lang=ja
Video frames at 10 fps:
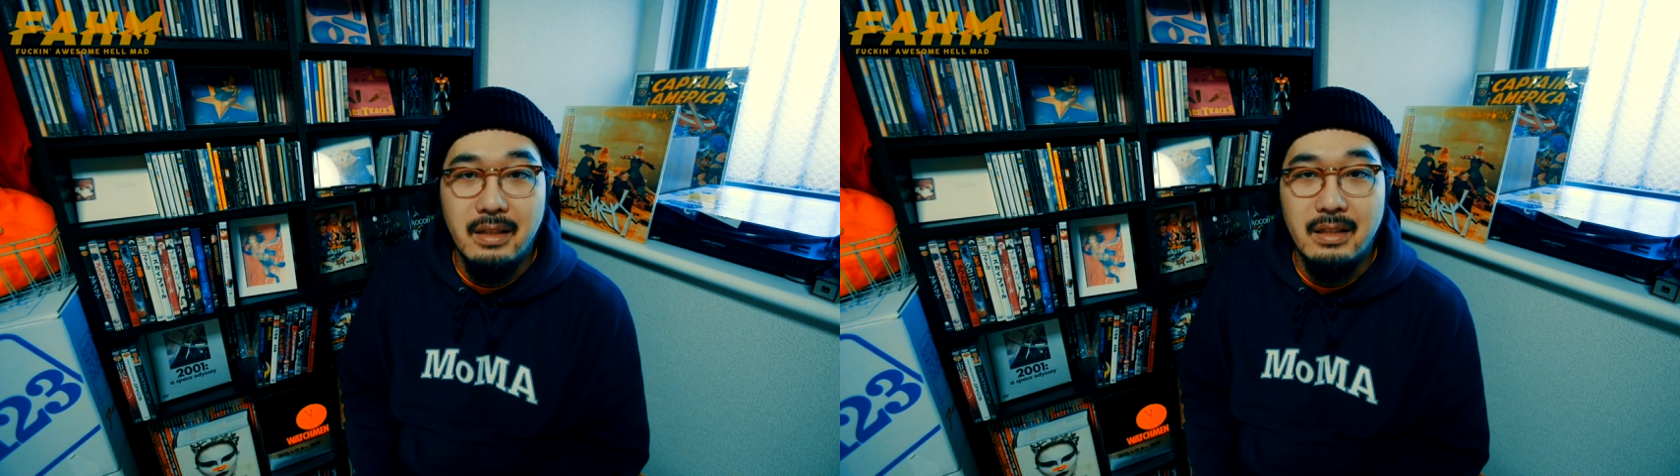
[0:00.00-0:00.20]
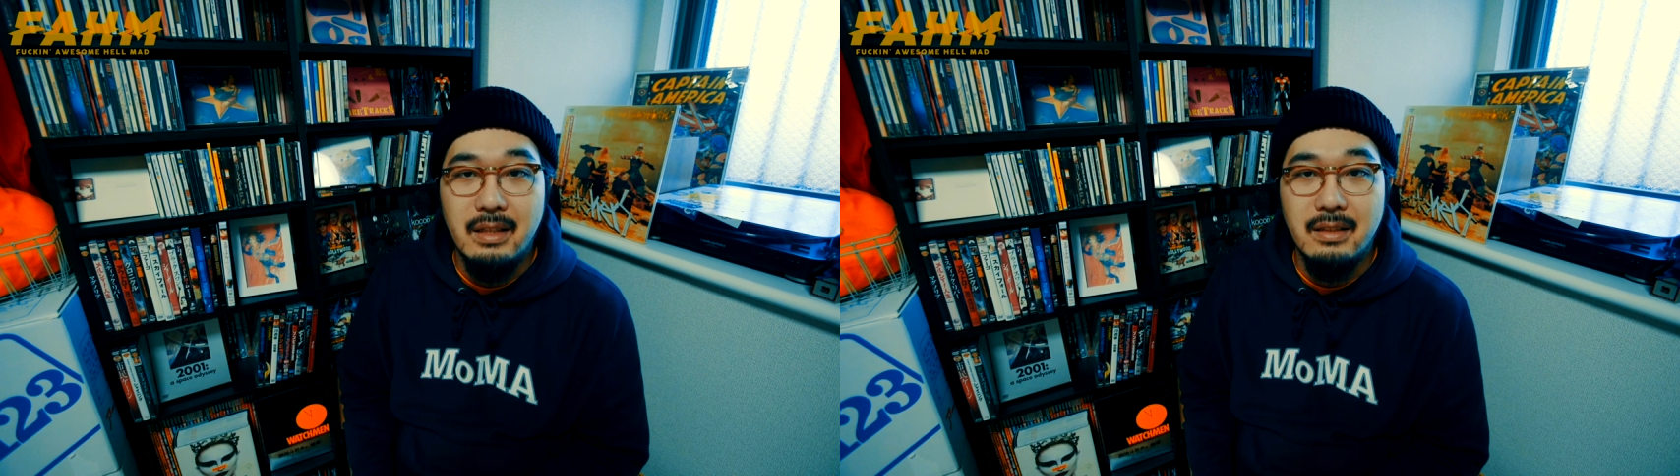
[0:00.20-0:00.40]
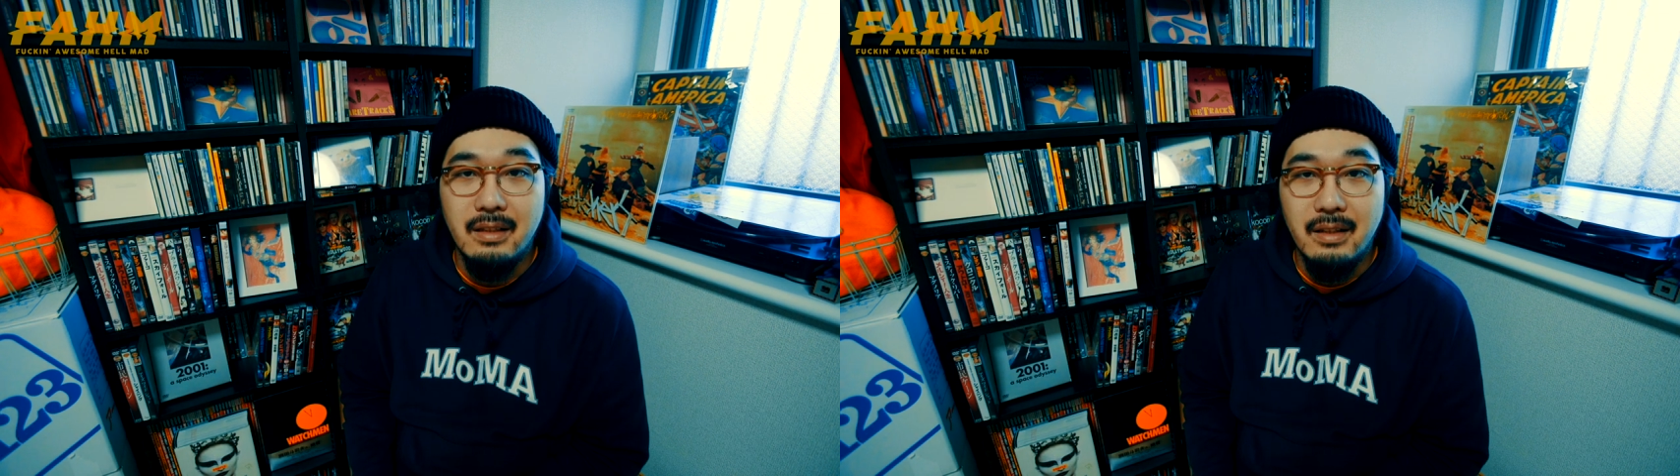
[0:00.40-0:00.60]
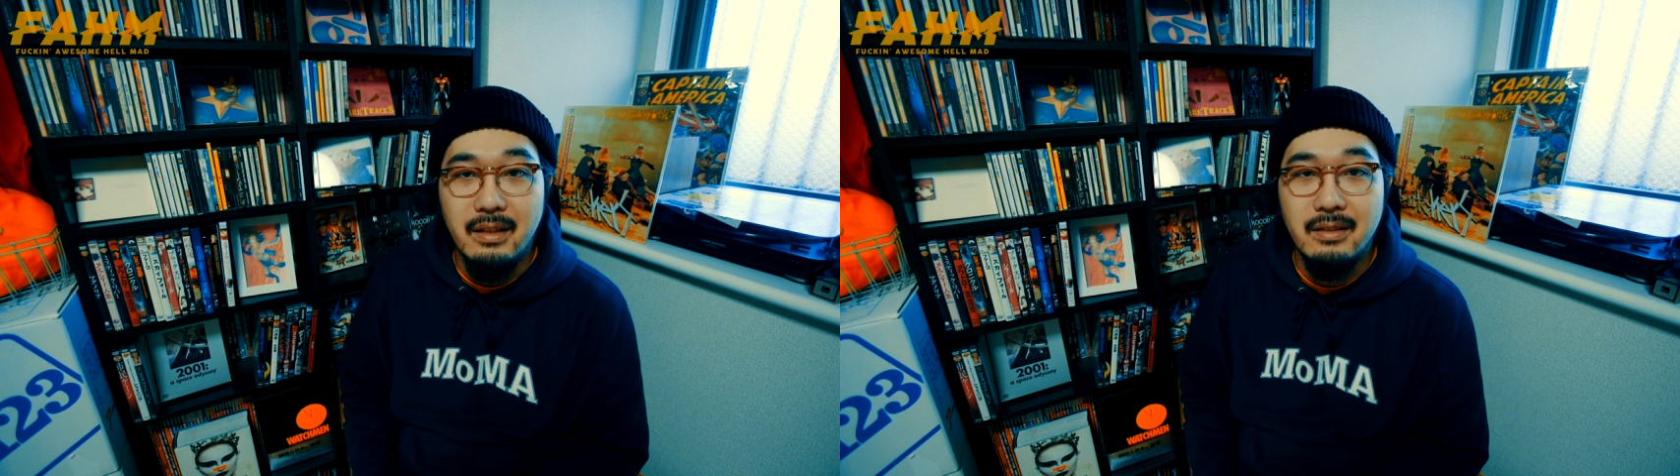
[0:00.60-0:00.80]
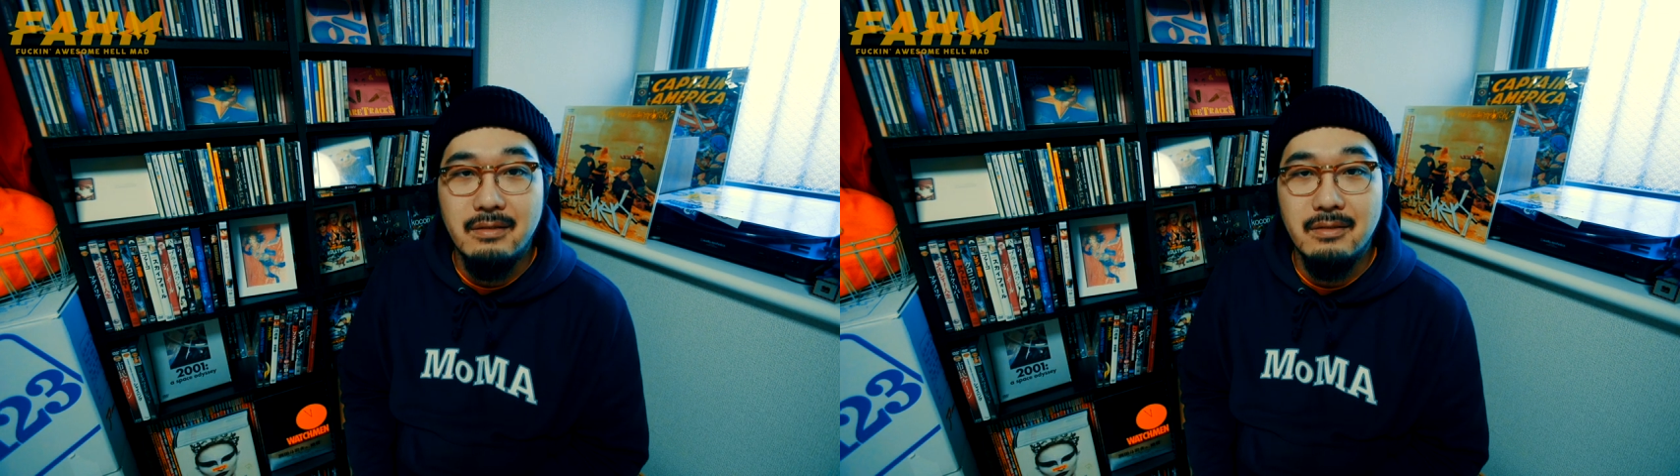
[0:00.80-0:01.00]
映画なんでね、
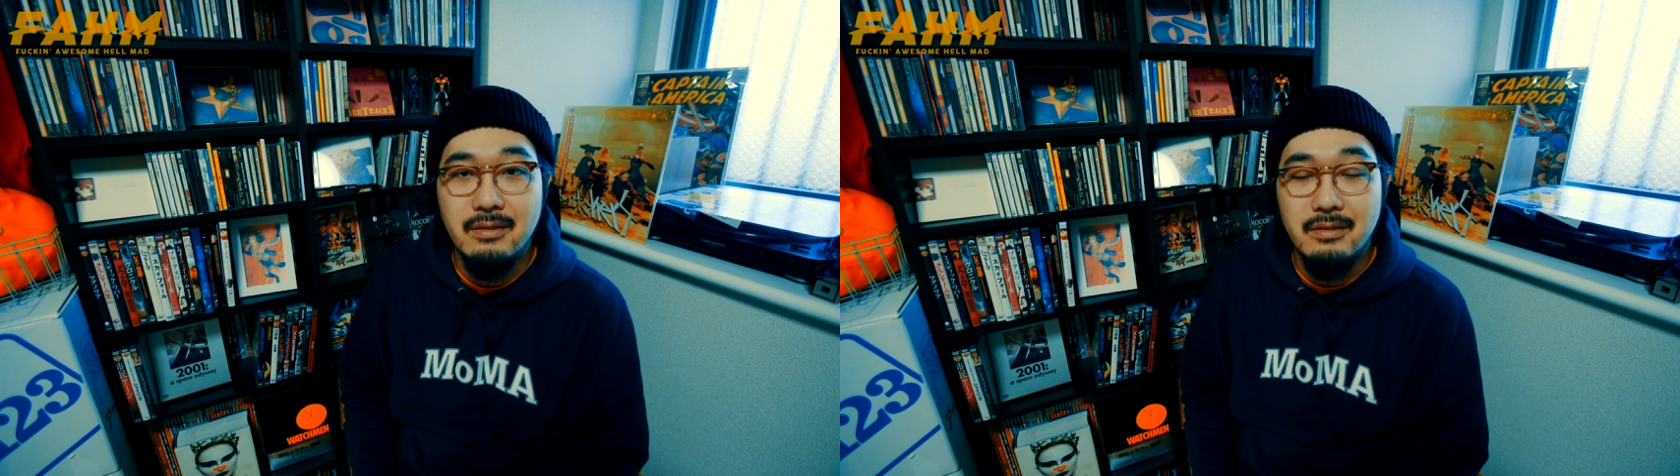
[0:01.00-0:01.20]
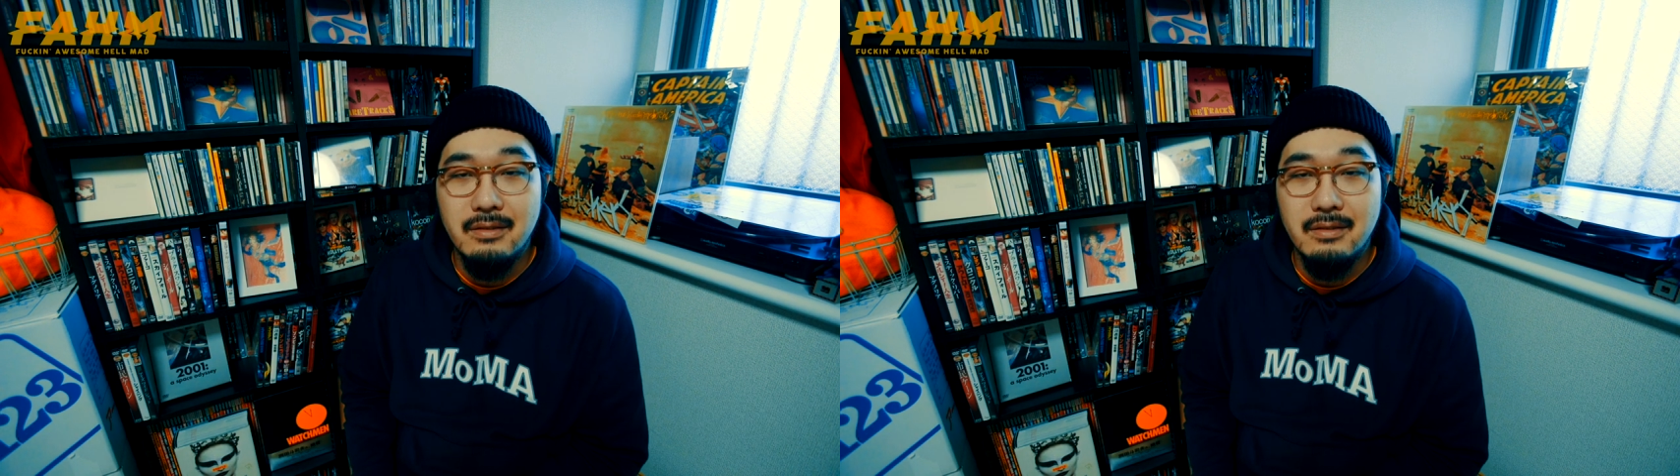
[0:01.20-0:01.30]
こうい